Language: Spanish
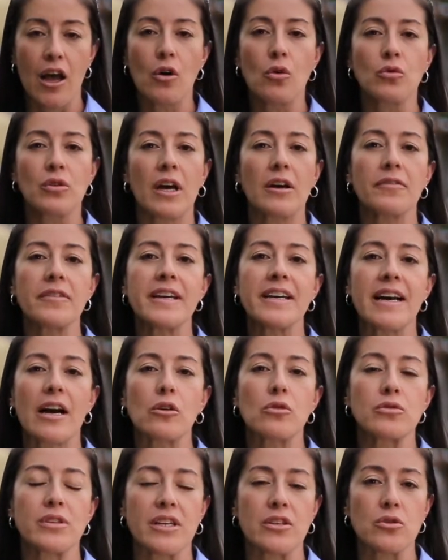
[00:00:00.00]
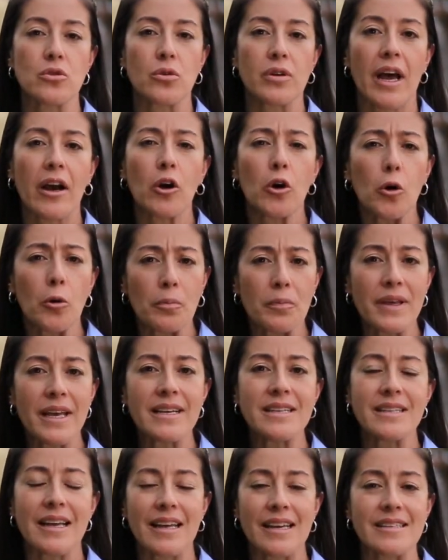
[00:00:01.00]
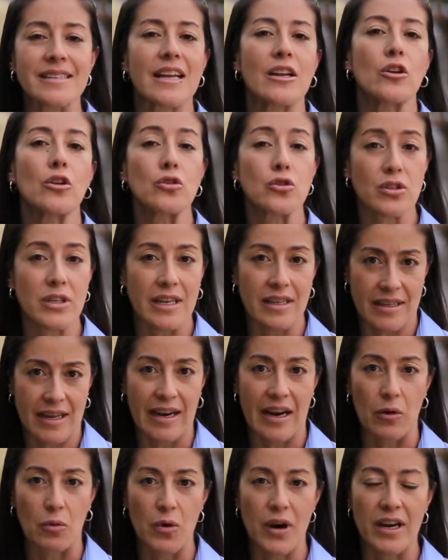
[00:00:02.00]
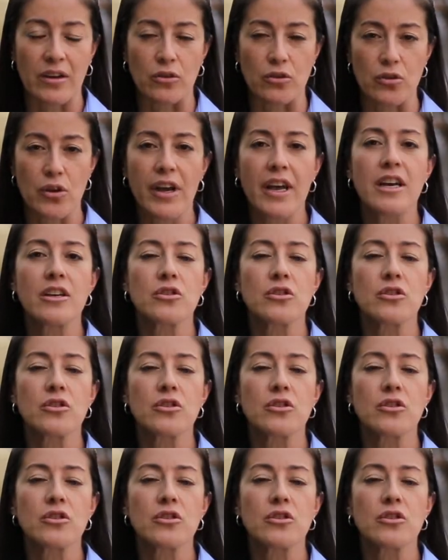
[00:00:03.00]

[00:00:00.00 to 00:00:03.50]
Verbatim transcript: una finca cuya historia comienza desde los tatarabuelos.